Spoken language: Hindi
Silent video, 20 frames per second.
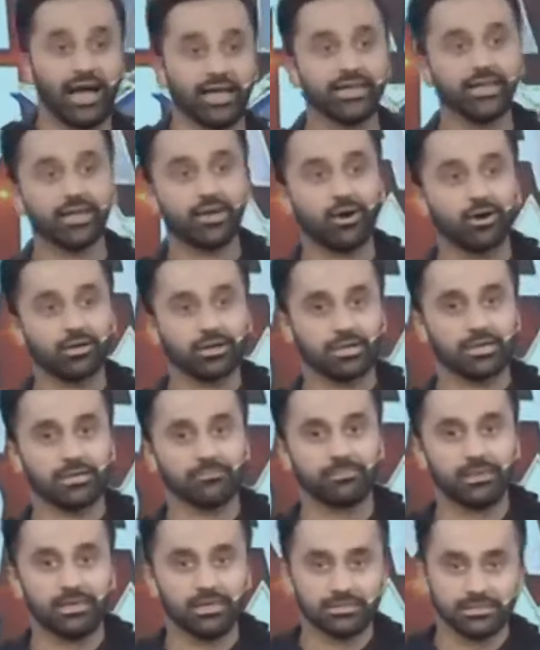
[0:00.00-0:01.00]
आई हैं और
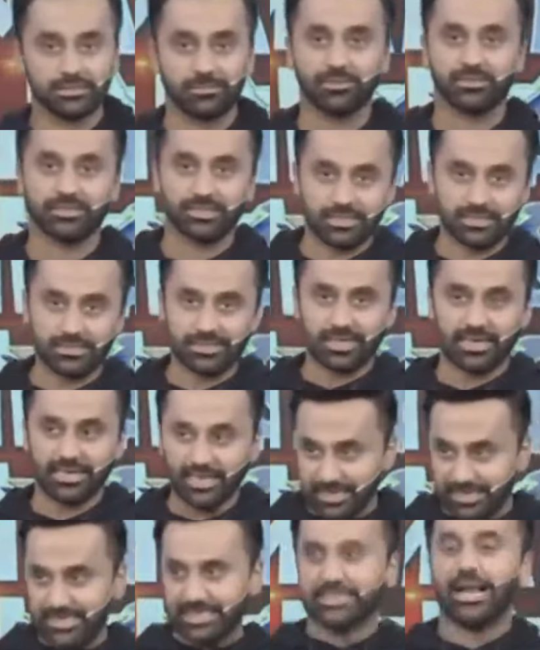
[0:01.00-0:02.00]
ज़बरदस्त
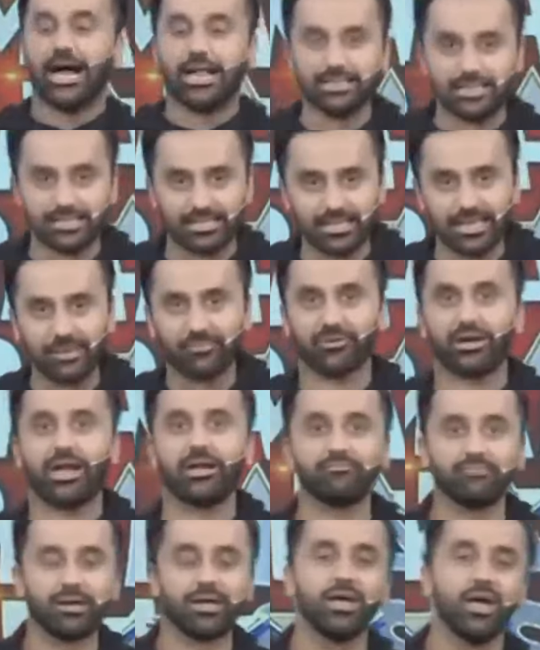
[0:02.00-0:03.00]
एनर्जी डाल देती हैं
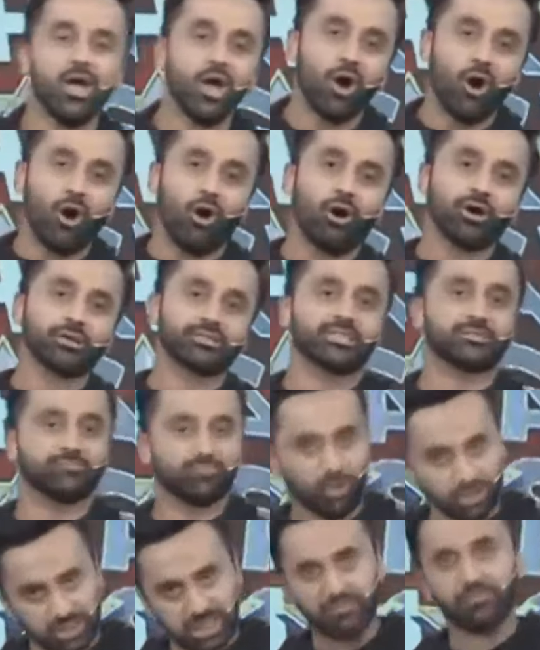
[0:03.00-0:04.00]
प्रोग्राम में और जिस
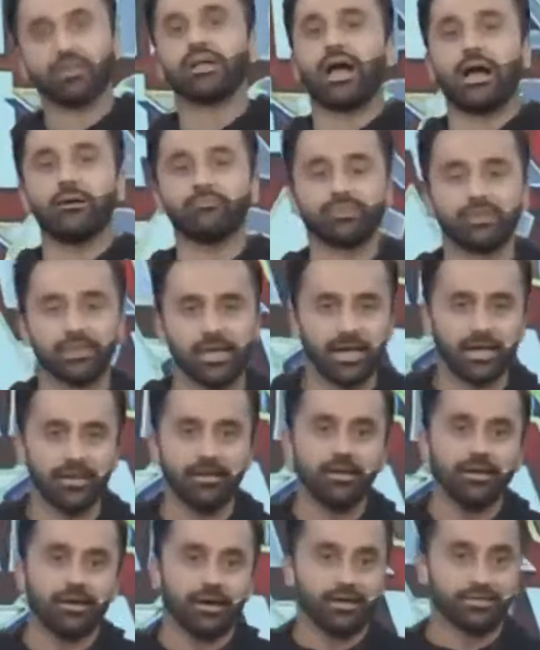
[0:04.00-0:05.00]
प्रोजेक्ट में काम किया
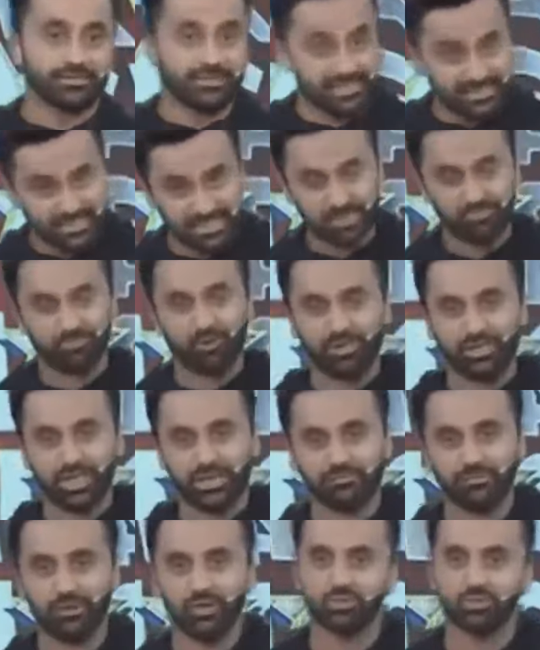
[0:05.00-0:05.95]
है जिस जिस प्रोजेक्ट में